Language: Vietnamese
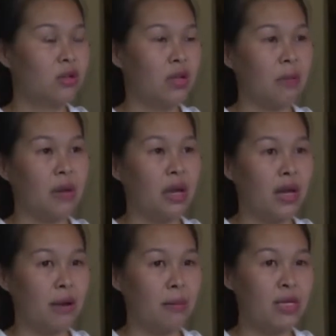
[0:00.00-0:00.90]
đặc biệt
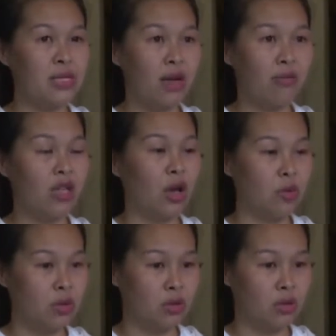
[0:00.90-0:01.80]
là massage với thảo
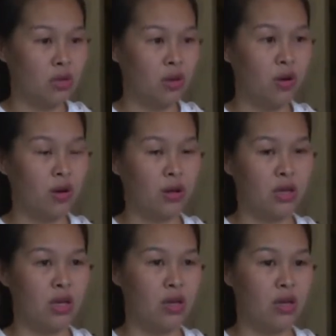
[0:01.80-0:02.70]
dược
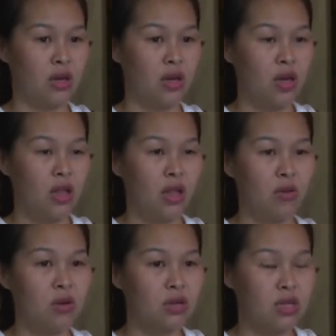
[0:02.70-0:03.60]
thì à, thảo
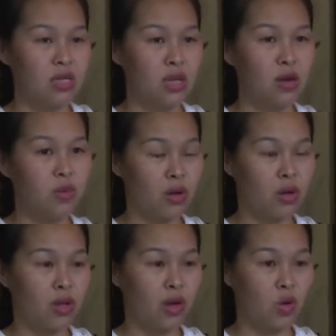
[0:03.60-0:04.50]
dược nó sẽ giúp cho
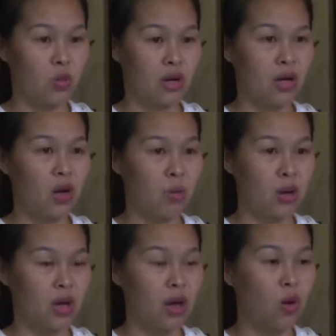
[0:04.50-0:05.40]
cơ thể của mình nó không
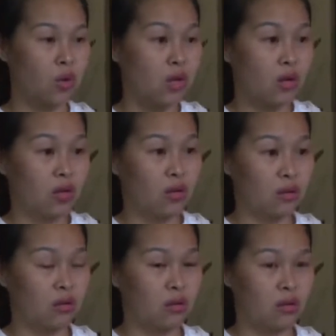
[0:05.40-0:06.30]
bị đau nhức ở
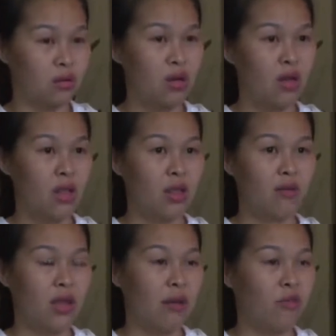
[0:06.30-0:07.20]
trên người nữa tại
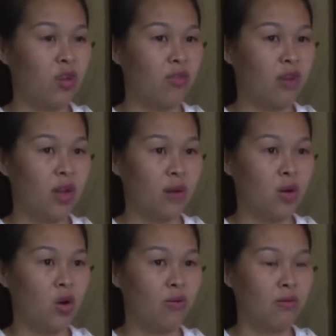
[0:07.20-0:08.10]
vì làm việc về
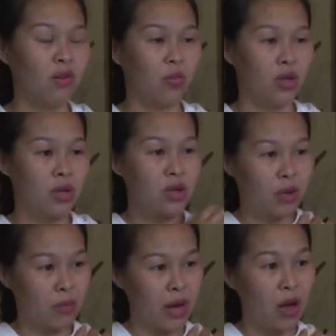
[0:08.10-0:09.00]
ngồi văn phòng thì rất là
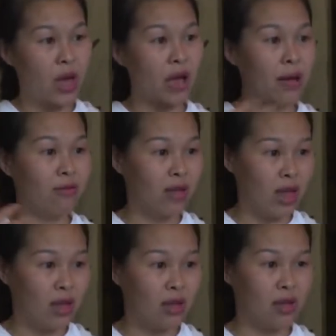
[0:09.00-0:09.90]
bị đau hai bả
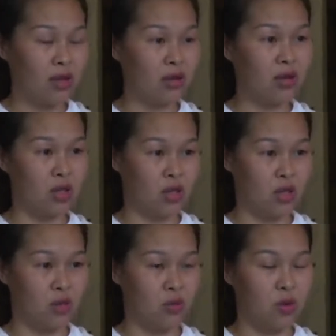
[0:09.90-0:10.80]
vai thì rất là
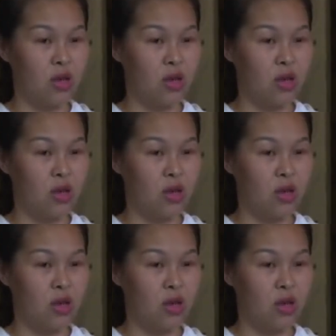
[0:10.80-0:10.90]
nhiều